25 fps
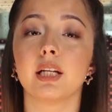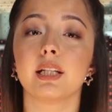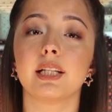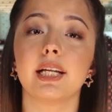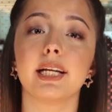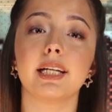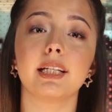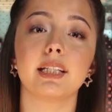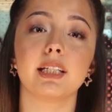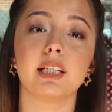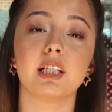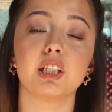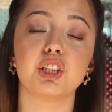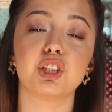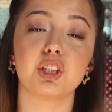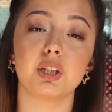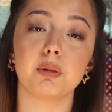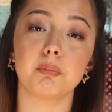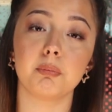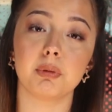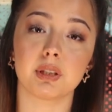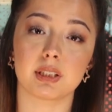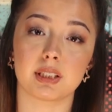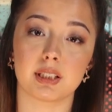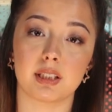Tek
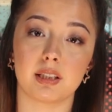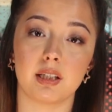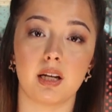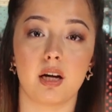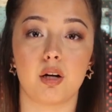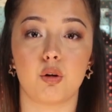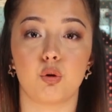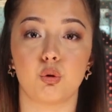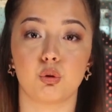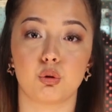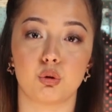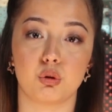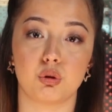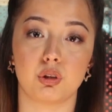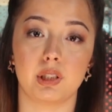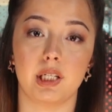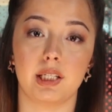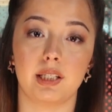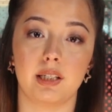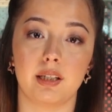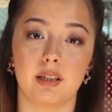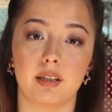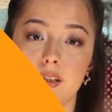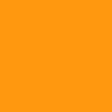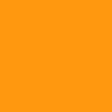diyeceğim yazıklar olsun
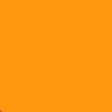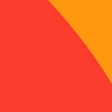dedi.